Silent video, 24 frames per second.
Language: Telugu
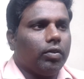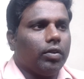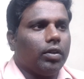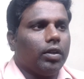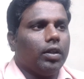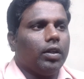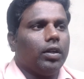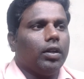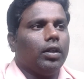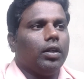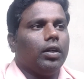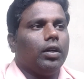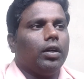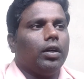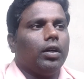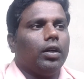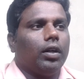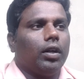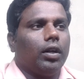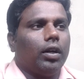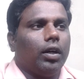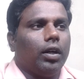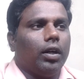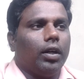ఉండాలి
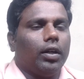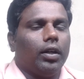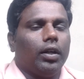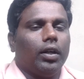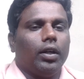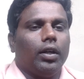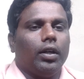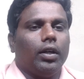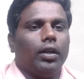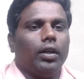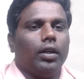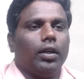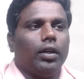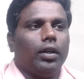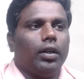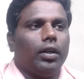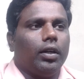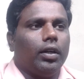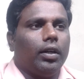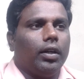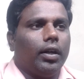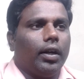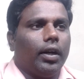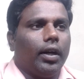అలాగే
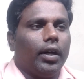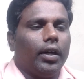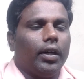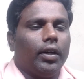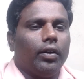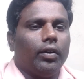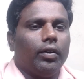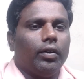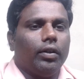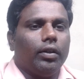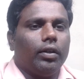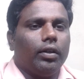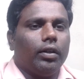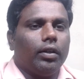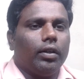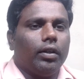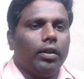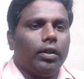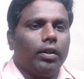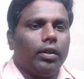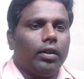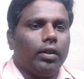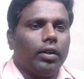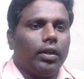గ్రాడ్యు
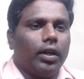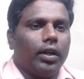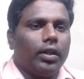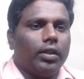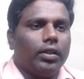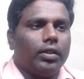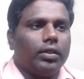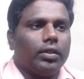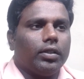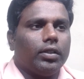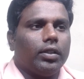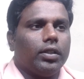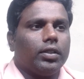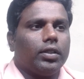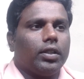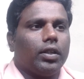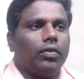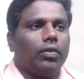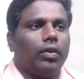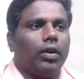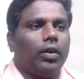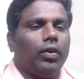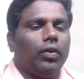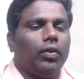గ్రాడ్యుయేషన్ చేసిన
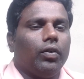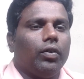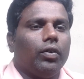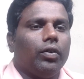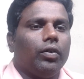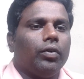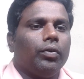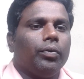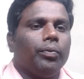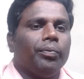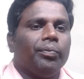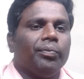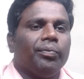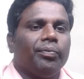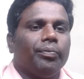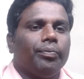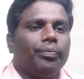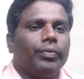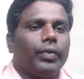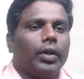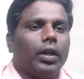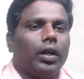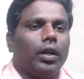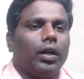వాళ్ళు
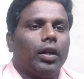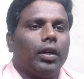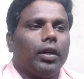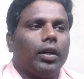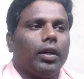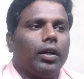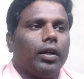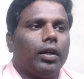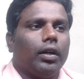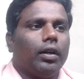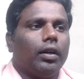అలాగే